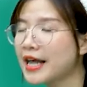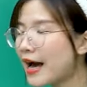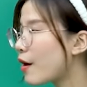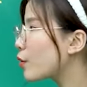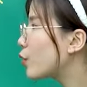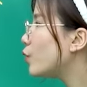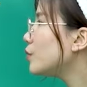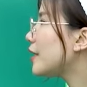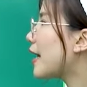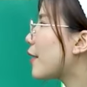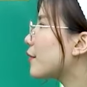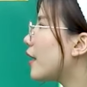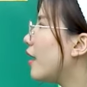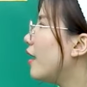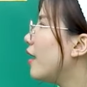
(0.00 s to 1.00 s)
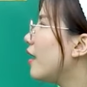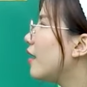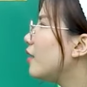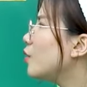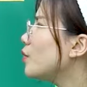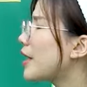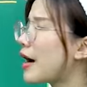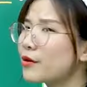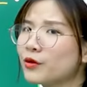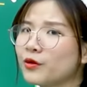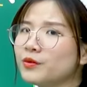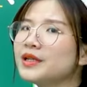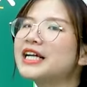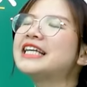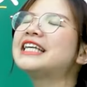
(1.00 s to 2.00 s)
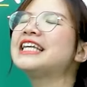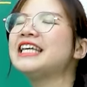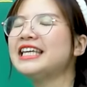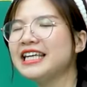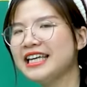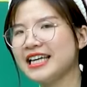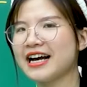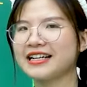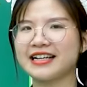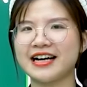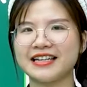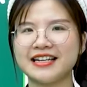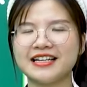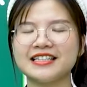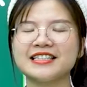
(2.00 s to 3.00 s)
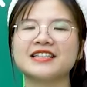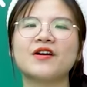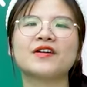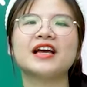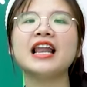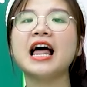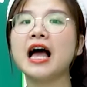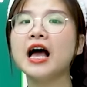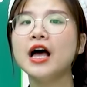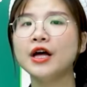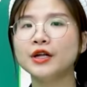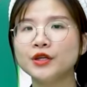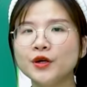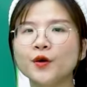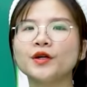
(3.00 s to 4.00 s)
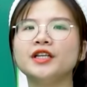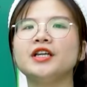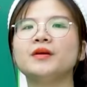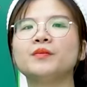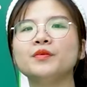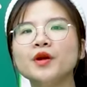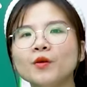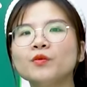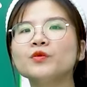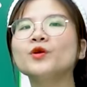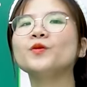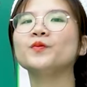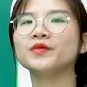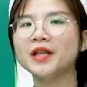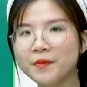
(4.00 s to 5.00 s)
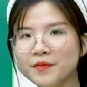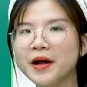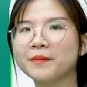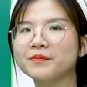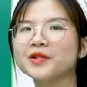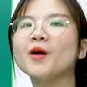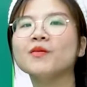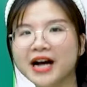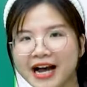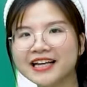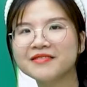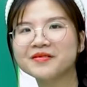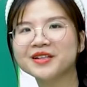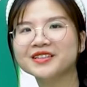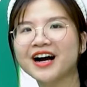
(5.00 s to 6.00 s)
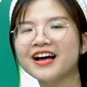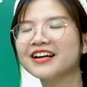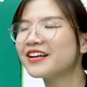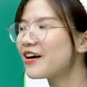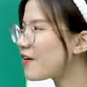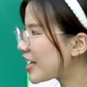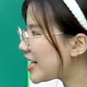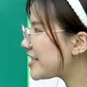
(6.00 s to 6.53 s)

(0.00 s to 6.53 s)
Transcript: nào cũng thế nào nhỉ? lúc nào cũng yiyakades có nghĩa là nhộn nhịp đông đúc tấp nập đông khách với mọi người ok